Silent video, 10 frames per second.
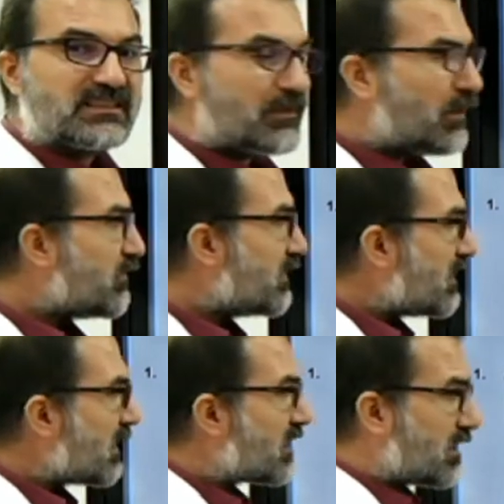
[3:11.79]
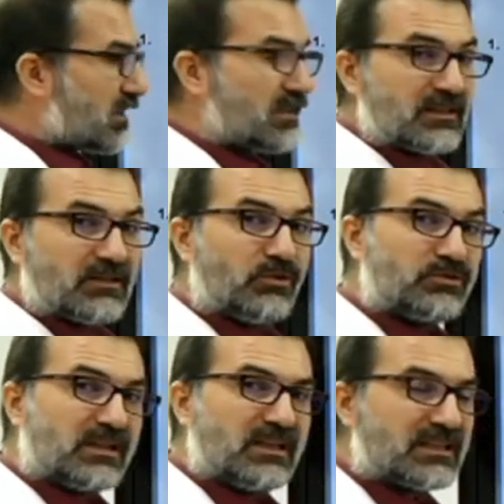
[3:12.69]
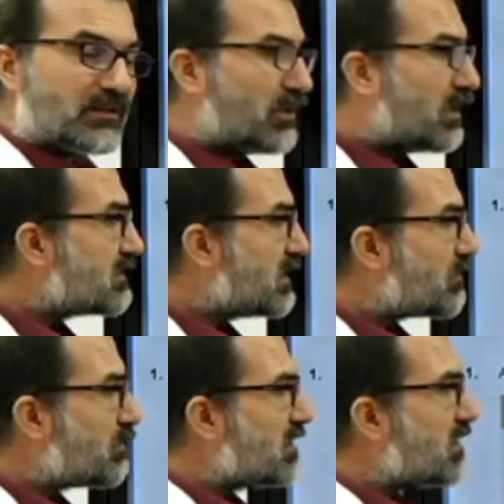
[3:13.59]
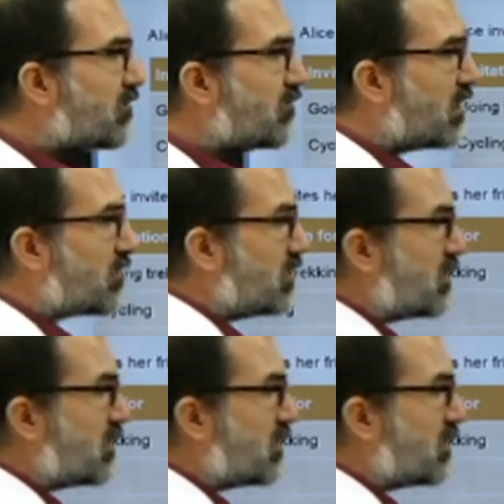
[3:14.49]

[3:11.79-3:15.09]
Sebep vererek özellikle mazeret bildiren var